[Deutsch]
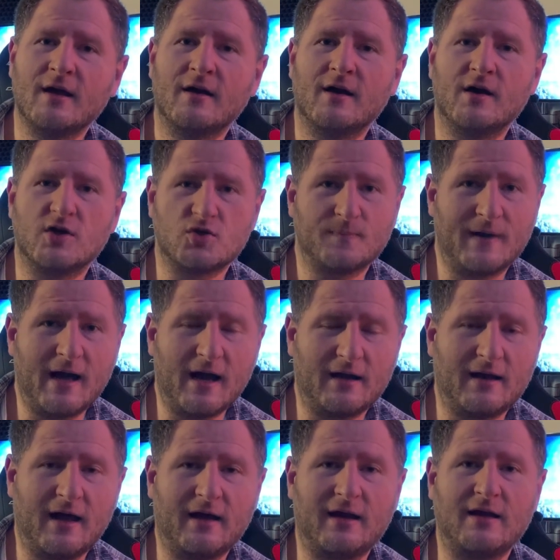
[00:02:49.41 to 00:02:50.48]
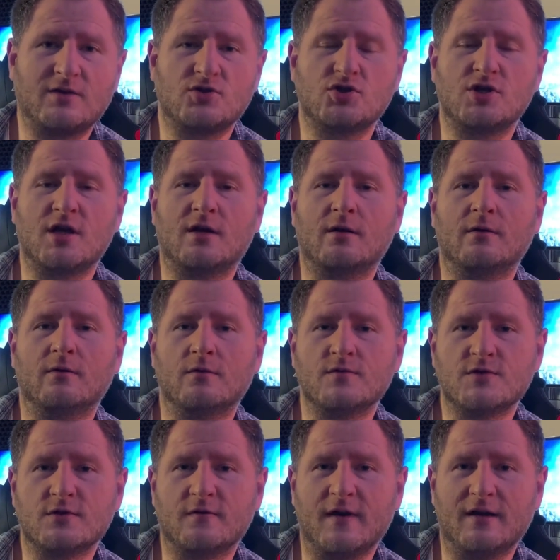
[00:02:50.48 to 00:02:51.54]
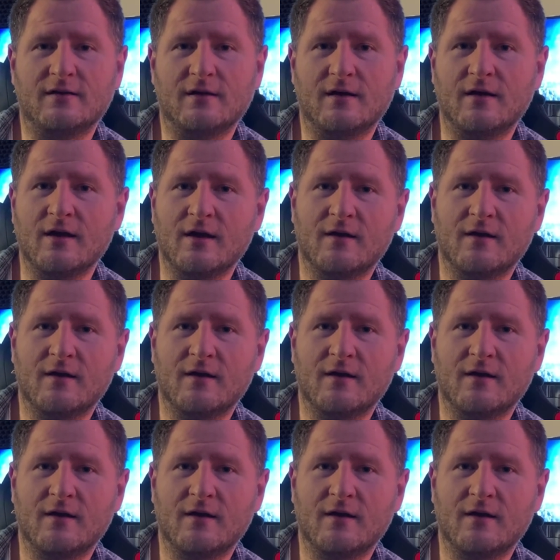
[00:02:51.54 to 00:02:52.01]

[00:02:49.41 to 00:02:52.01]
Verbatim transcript: äh, Sprachnachrichten schicken und so weiter,